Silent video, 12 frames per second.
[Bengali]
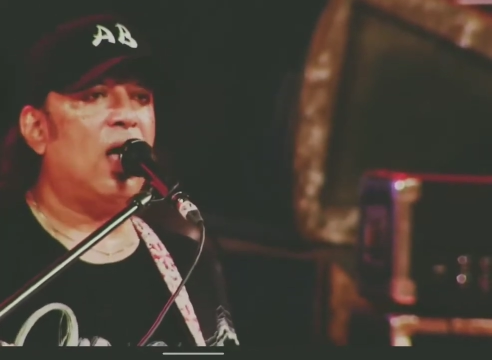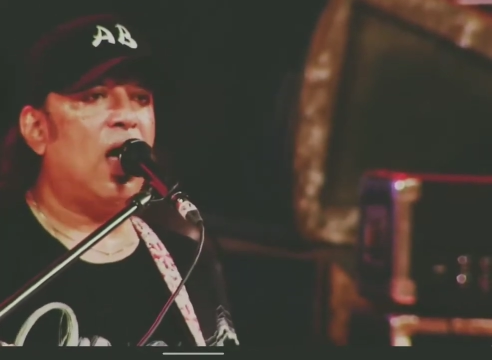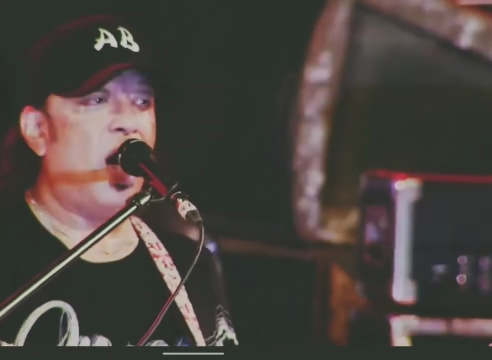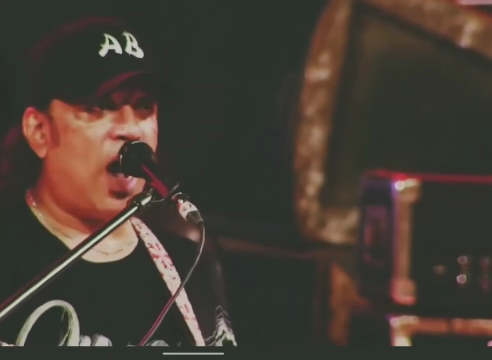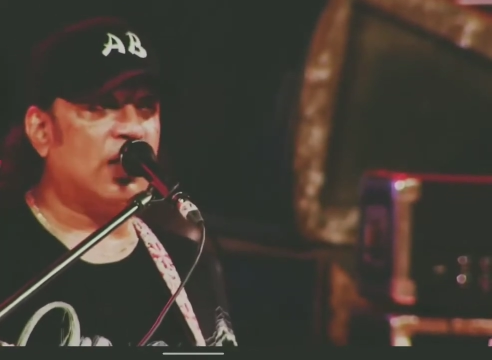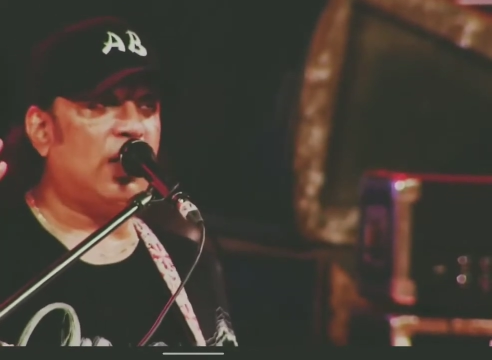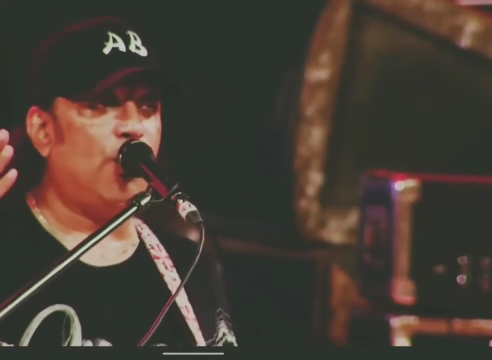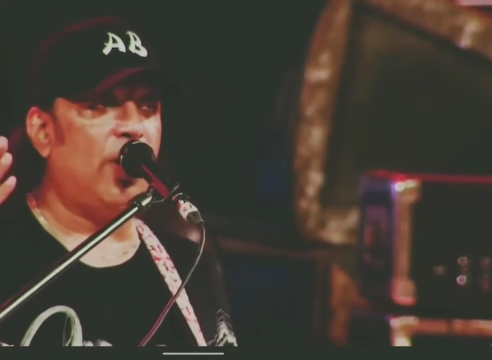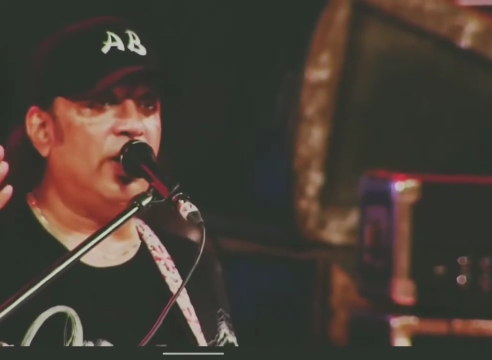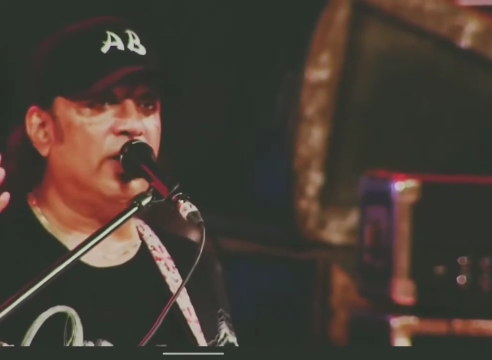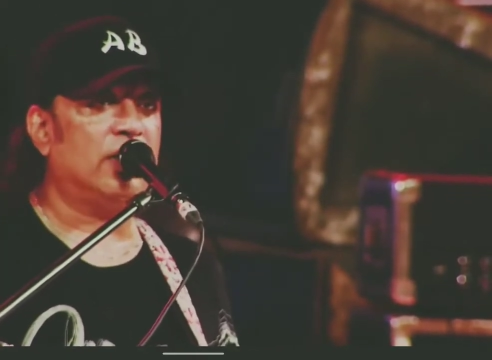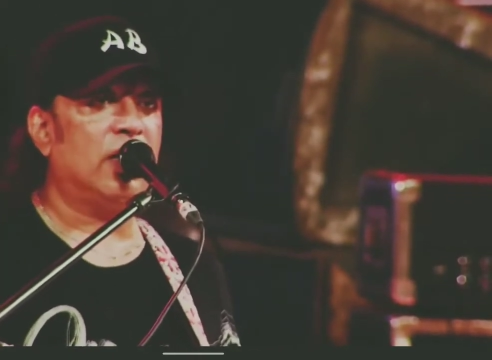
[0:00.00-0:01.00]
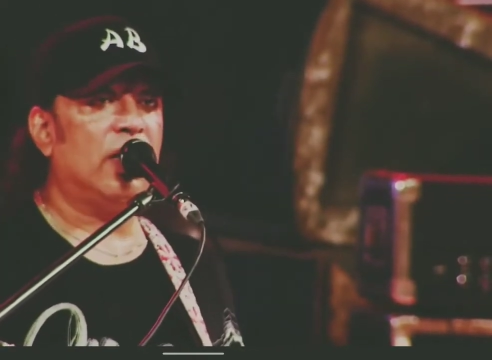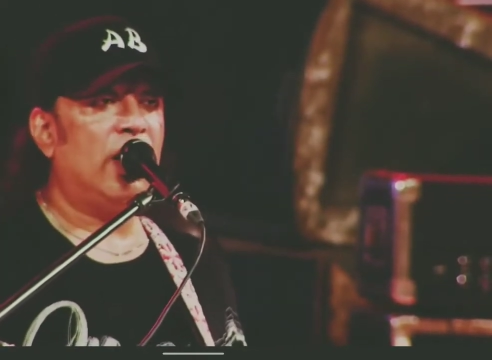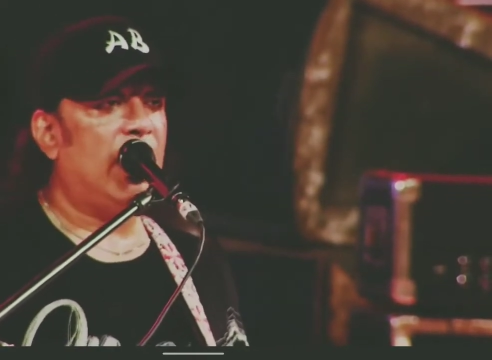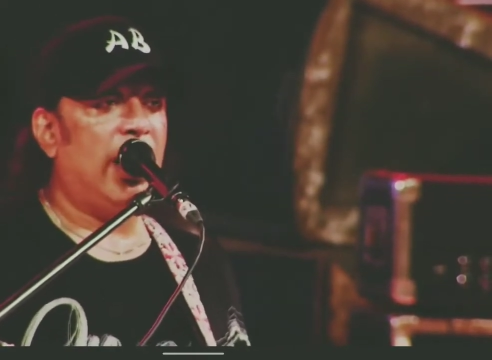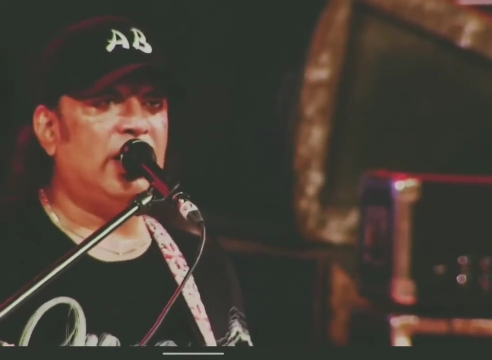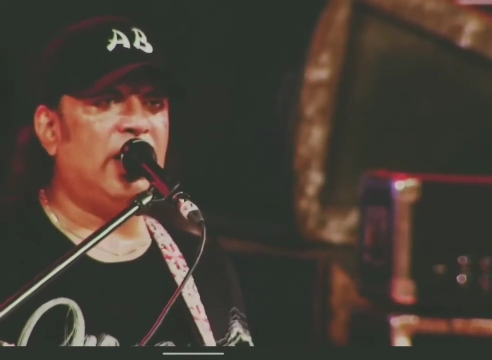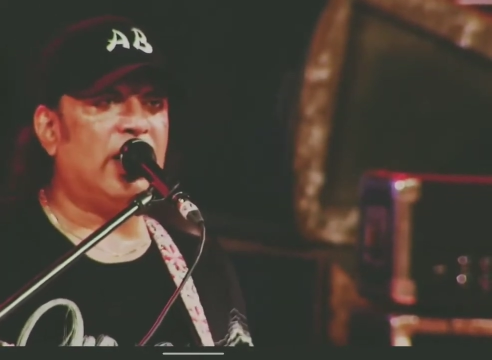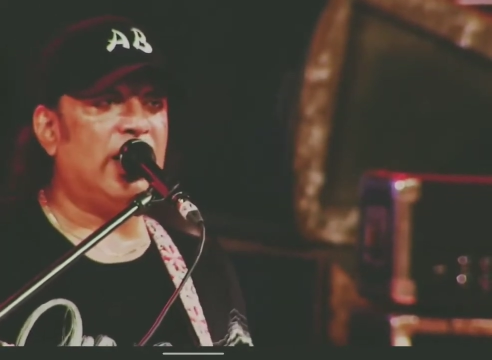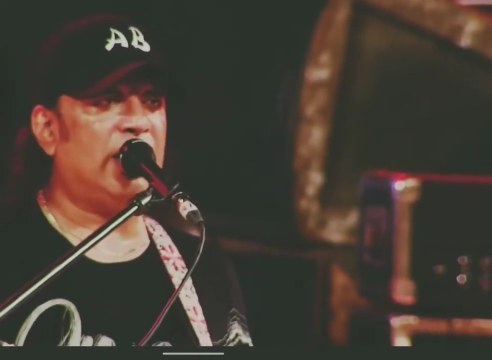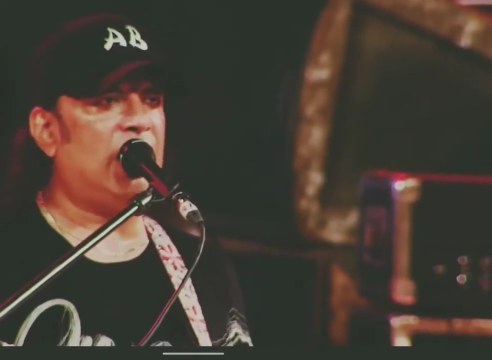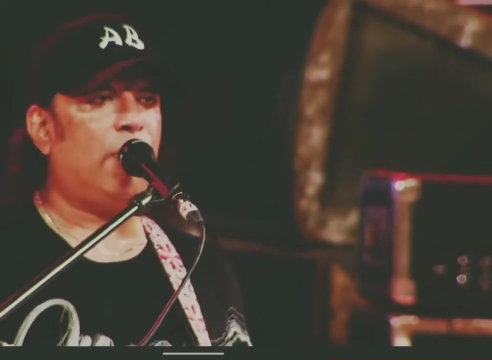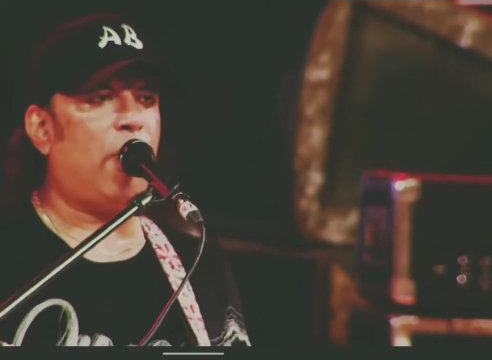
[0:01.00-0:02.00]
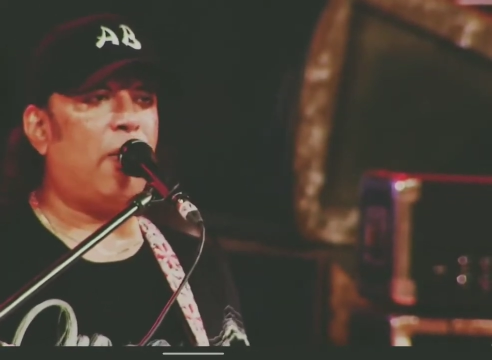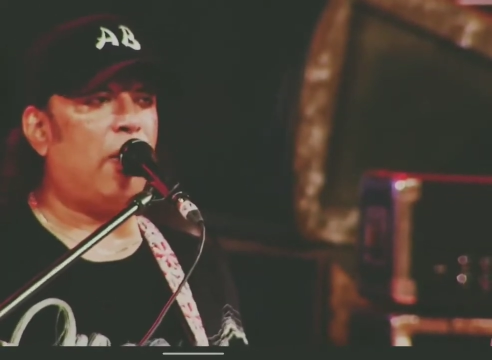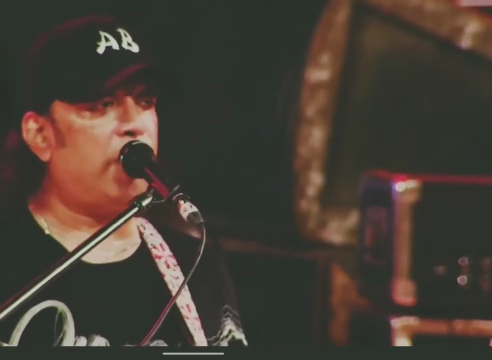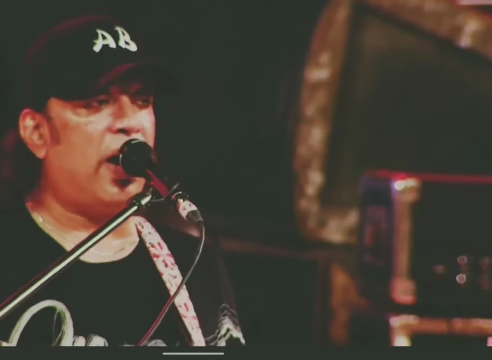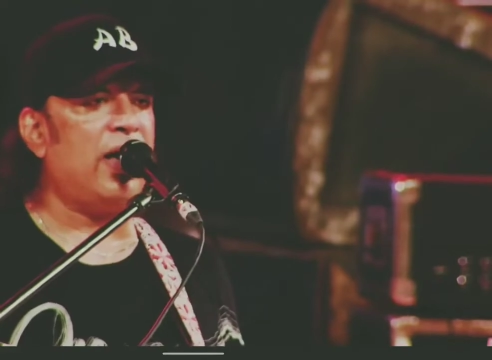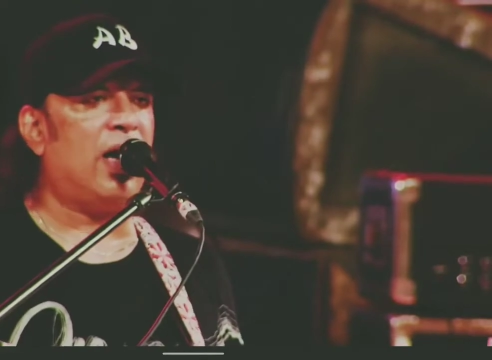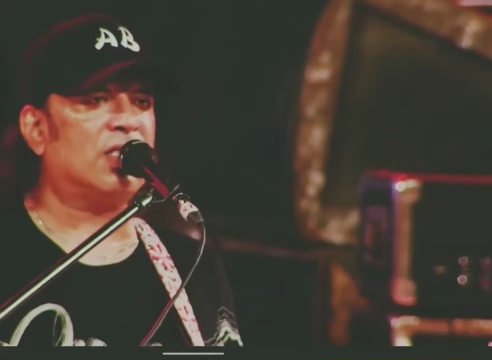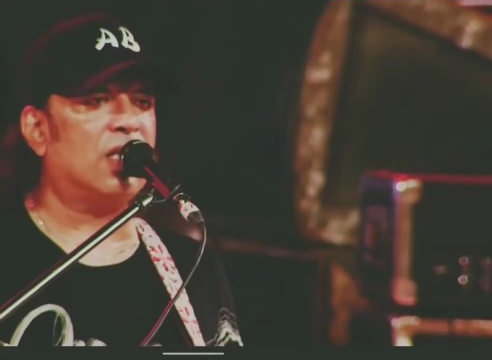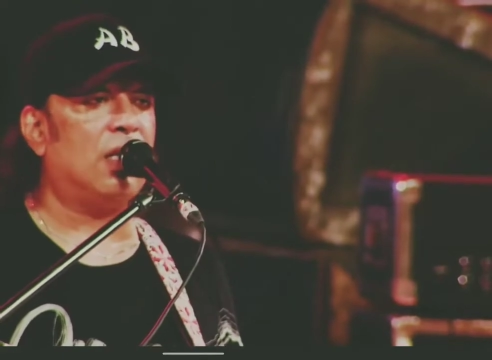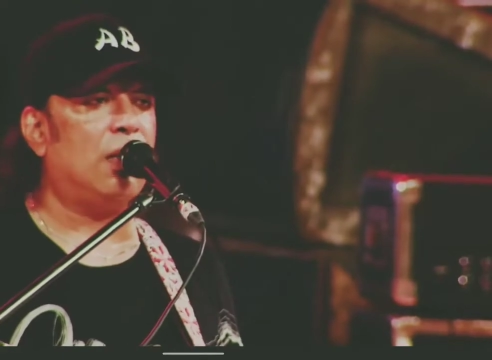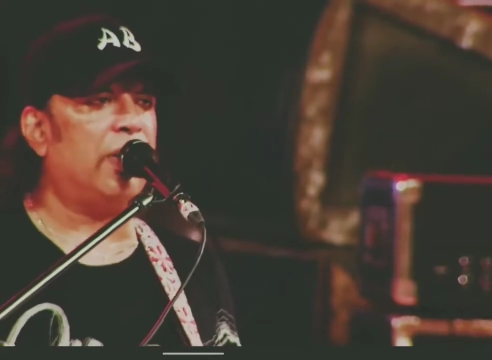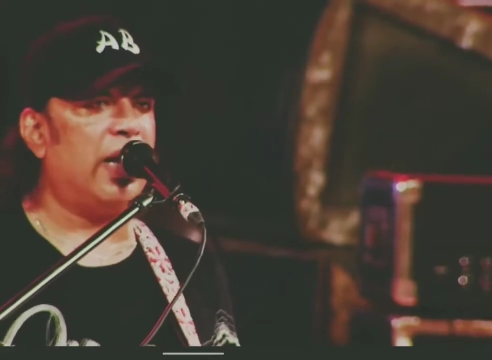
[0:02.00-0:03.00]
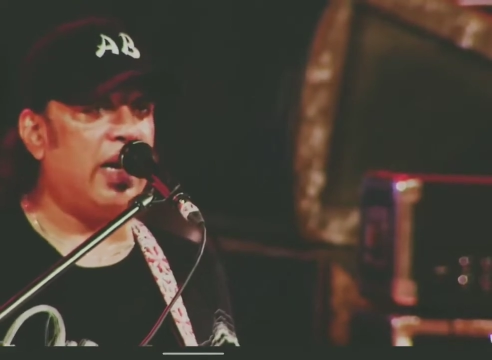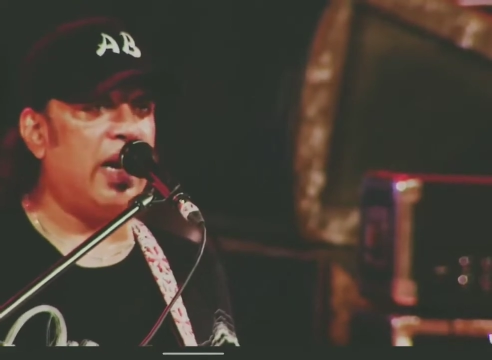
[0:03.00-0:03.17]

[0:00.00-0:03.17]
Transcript: আদারওয়াইজ এদেরকে এদের বাবা মাই আসতে দিবে না এই লাইনে